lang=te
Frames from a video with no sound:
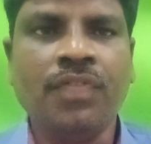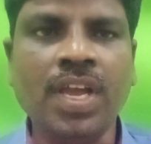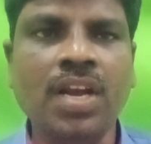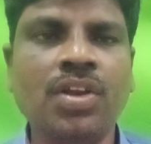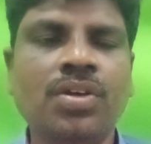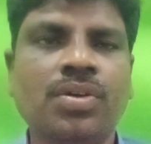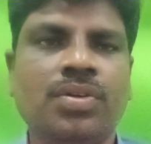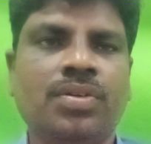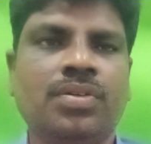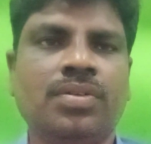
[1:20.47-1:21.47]
వీళ్ళు
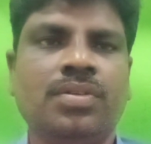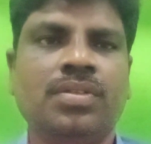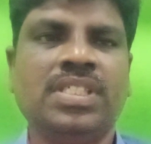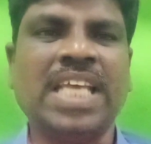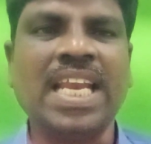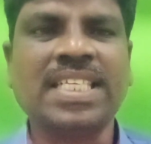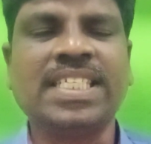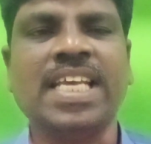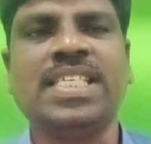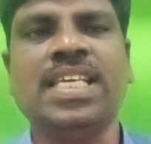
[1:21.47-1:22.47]
సెలెక్ట్
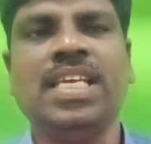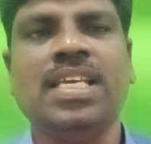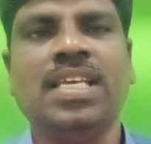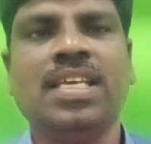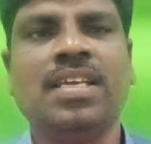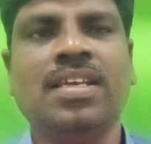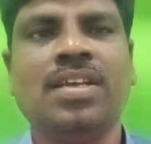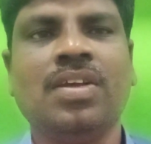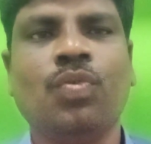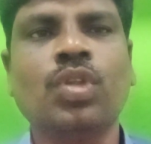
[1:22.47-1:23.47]
చేసి
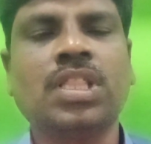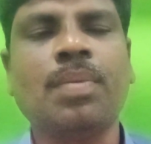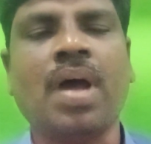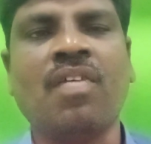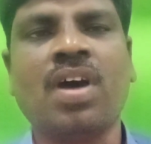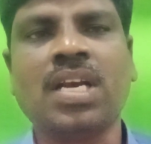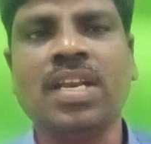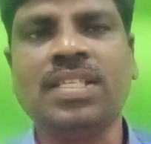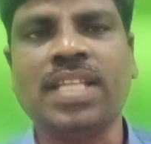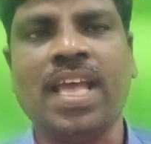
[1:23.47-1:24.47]
ఉత్తమ అవార్డులు
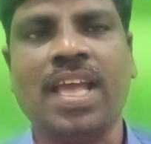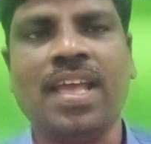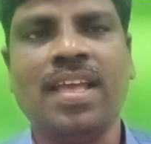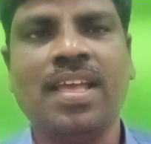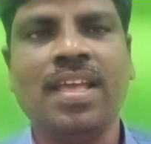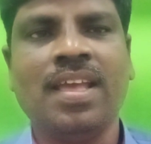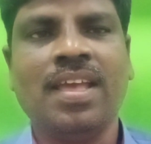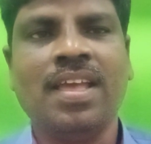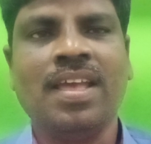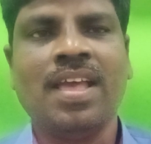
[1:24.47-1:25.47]
ఇస్తే
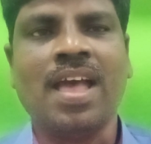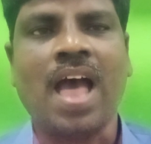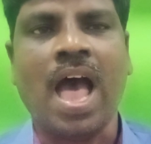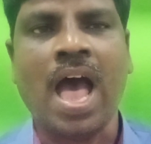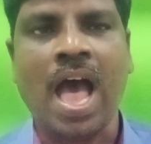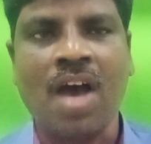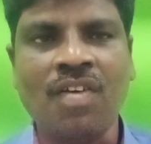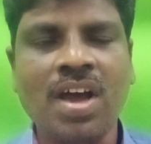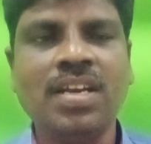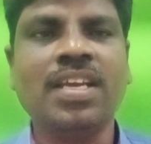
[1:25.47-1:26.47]
ఆ
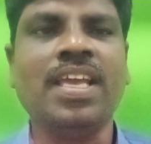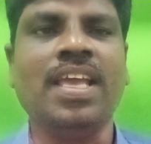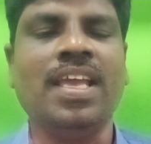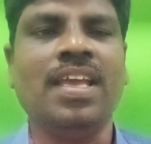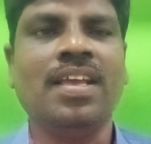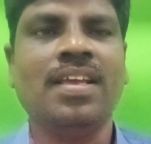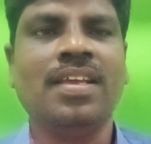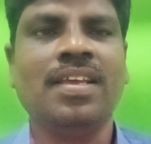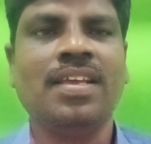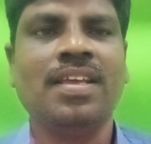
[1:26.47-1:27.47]
అవార్డుకి
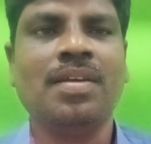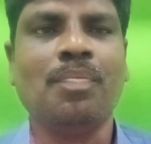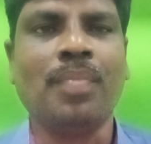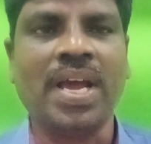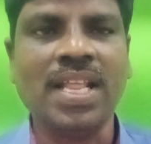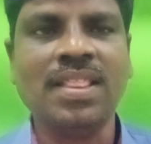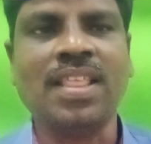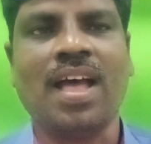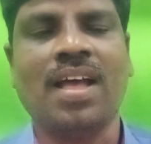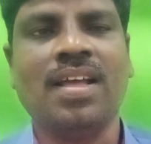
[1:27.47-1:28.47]
మరింత
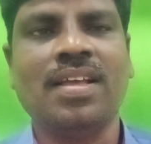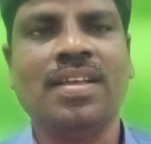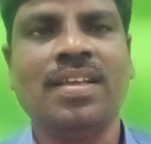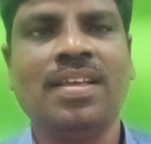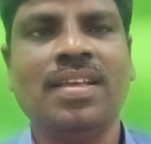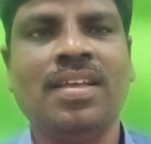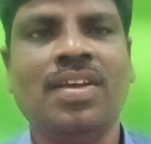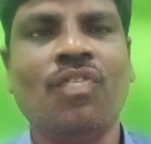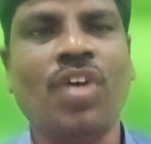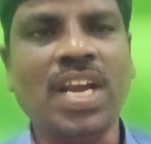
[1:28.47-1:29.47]

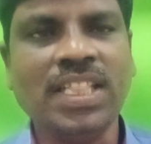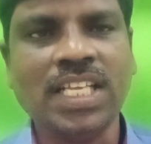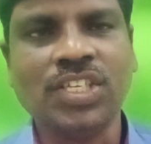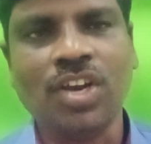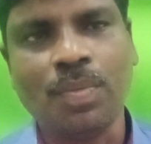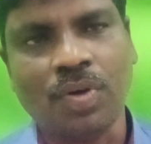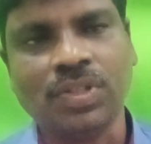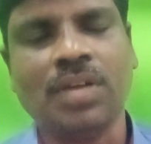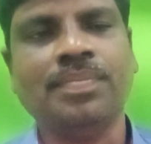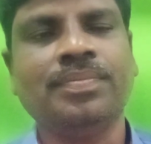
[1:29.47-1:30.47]
ఇవన్నీ తెచ్చిన వాళ్ళం
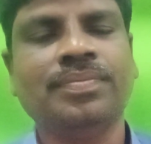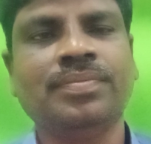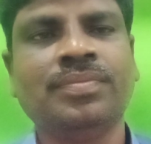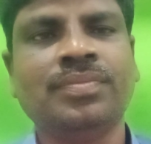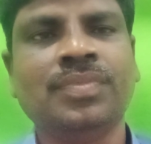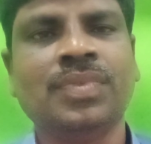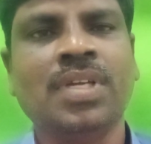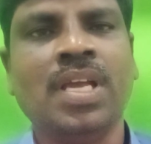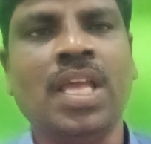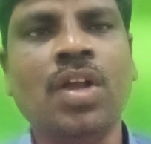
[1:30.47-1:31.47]
అవుతాం
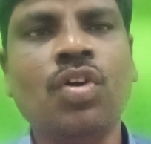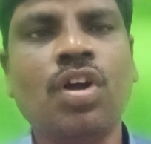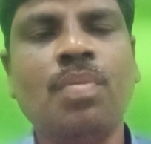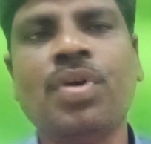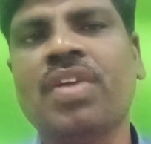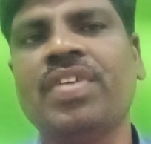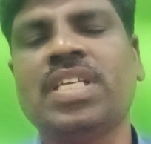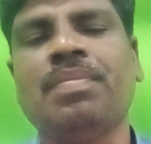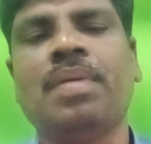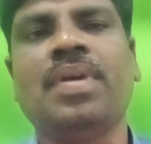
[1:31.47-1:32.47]
ఇంకొక ముఖ్య
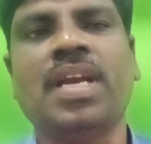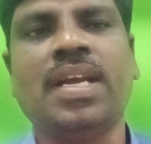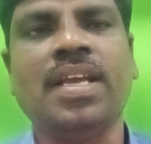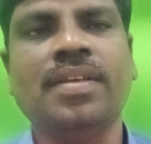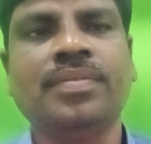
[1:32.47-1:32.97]
విషయం ఏమిటంటే